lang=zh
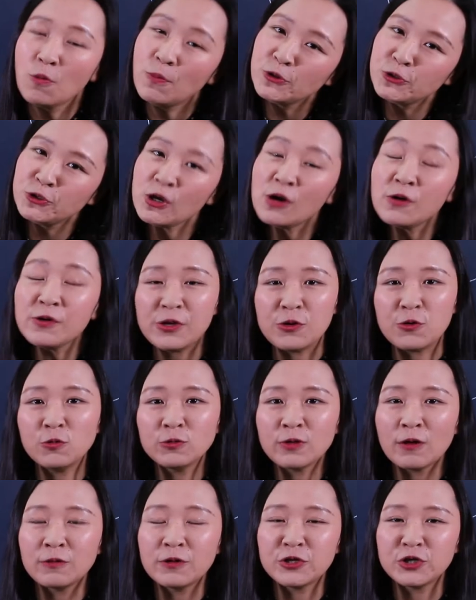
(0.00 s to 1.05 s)
我们需要引用
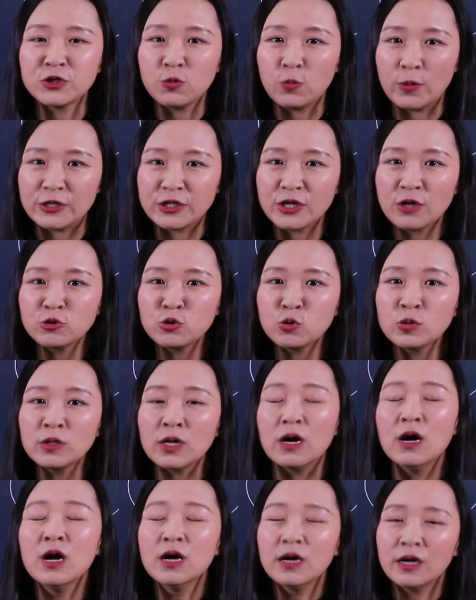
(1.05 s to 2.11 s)
到的是文章中
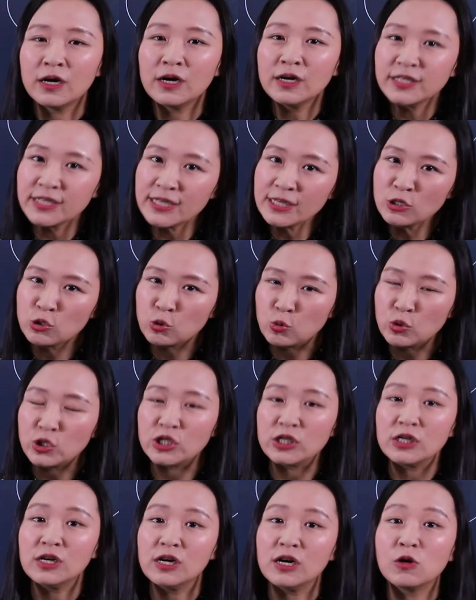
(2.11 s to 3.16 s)
的核心主
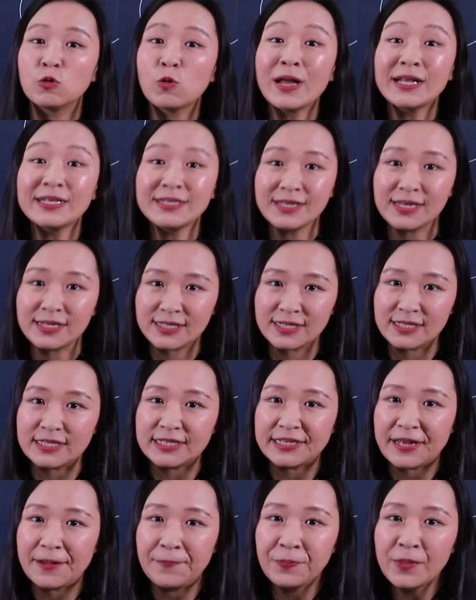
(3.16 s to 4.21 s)
旨和关键细
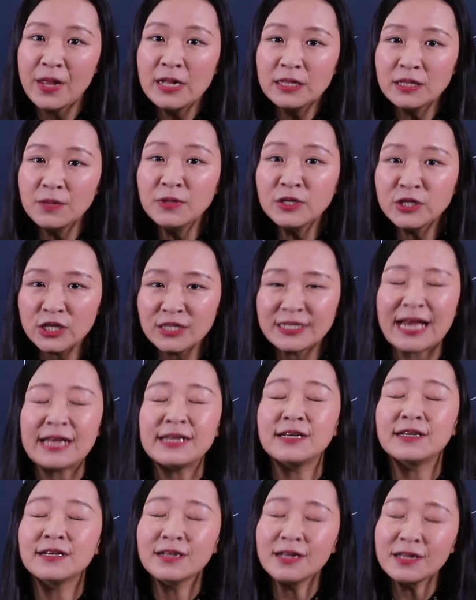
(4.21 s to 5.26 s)
节，那么这才
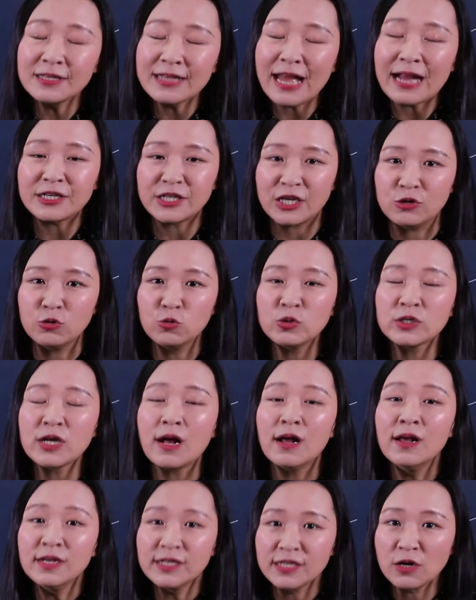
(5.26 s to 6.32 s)
能更大程度
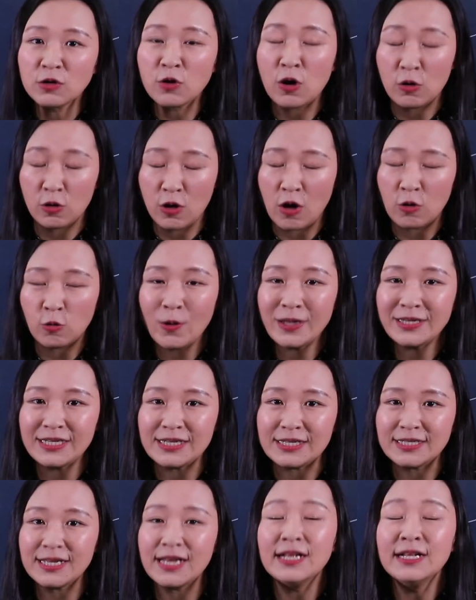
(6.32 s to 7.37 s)
上向考考官
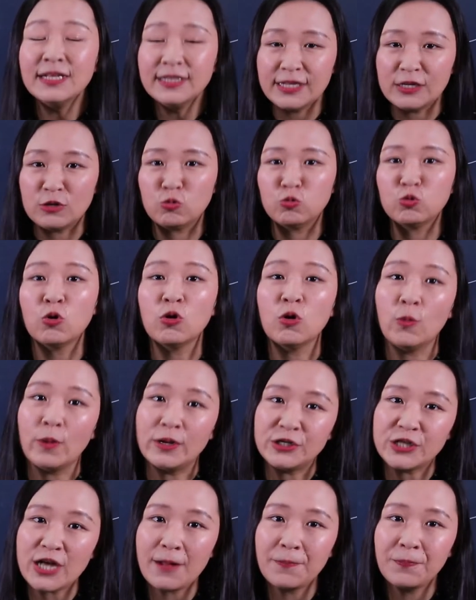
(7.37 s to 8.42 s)
体现你读懂了
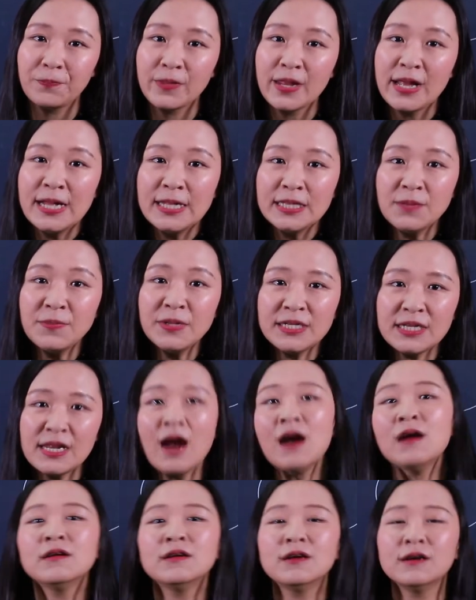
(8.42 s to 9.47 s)
文章。那么第
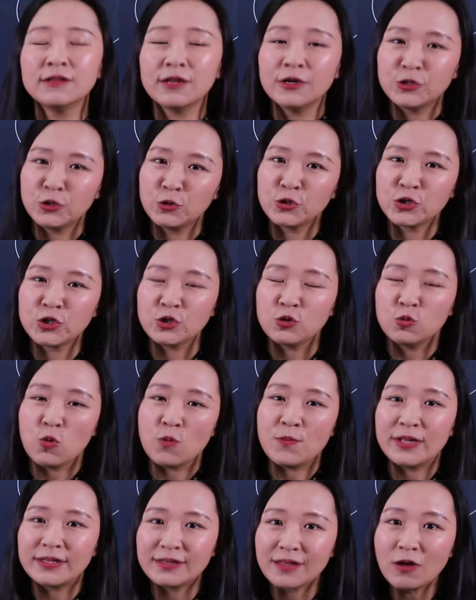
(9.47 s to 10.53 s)
二个。那就是我
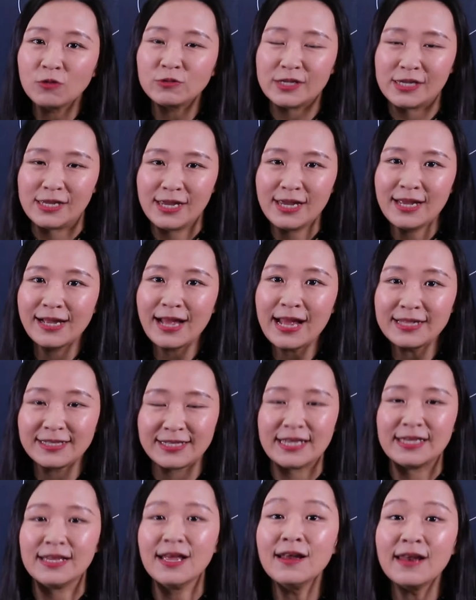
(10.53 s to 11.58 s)
们到底应该
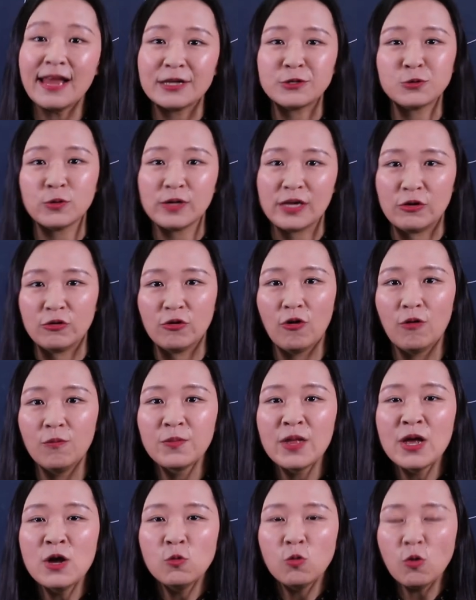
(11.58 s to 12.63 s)
怎样来做引用？
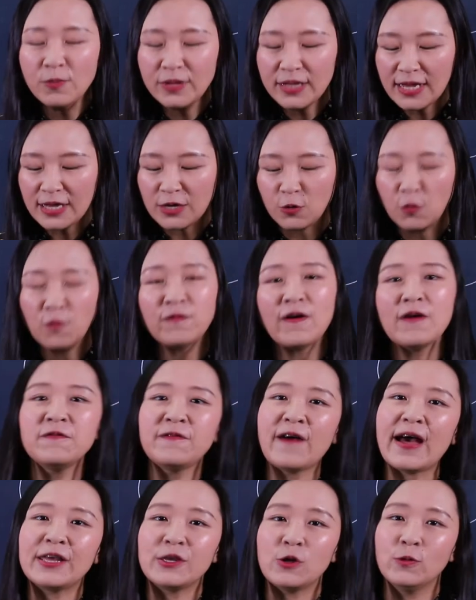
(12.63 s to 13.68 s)
我们的引用方
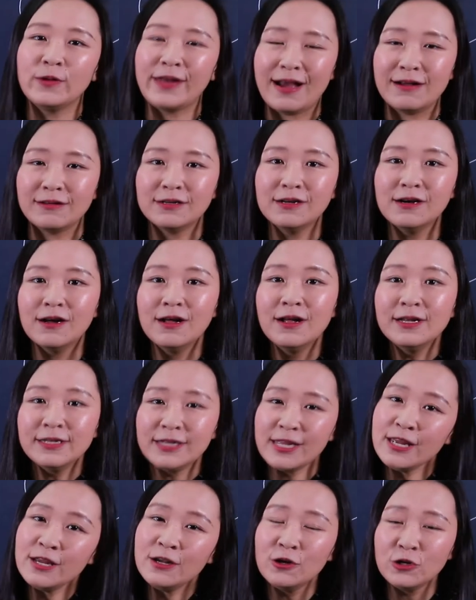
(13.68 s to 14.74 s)
法有两个，
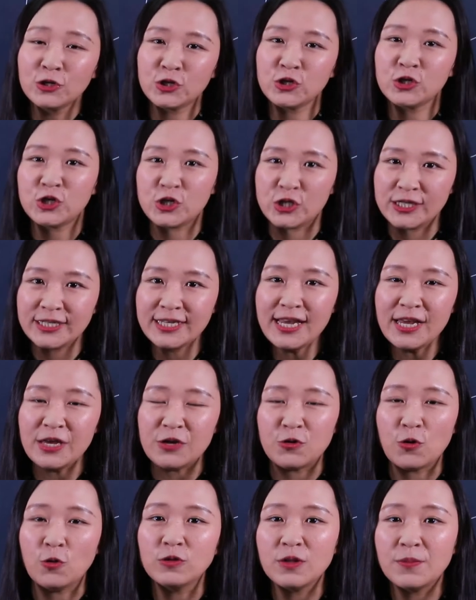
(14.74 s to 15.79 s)
第一个是直接
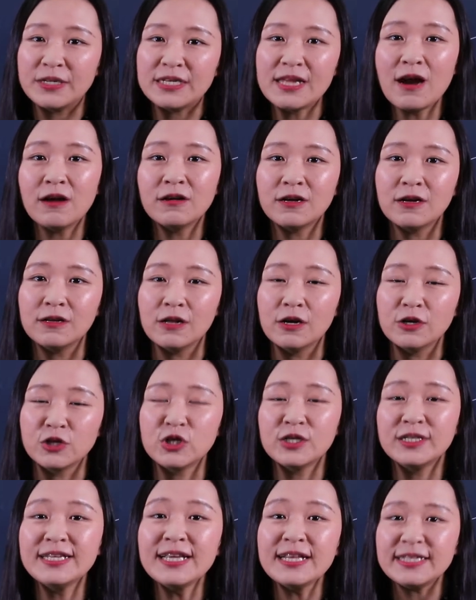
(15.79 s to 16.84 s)
引用，那么第二个呢
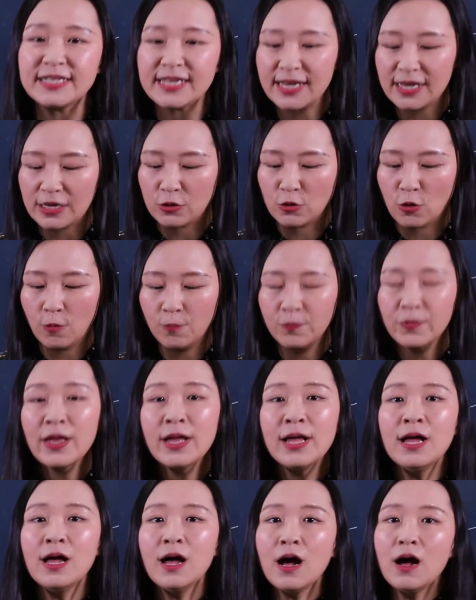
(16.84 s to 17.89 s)
是间接引用。
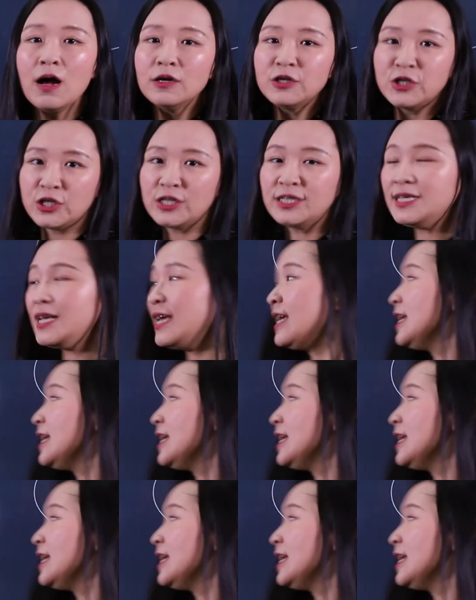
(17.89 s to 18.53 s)
呃，直接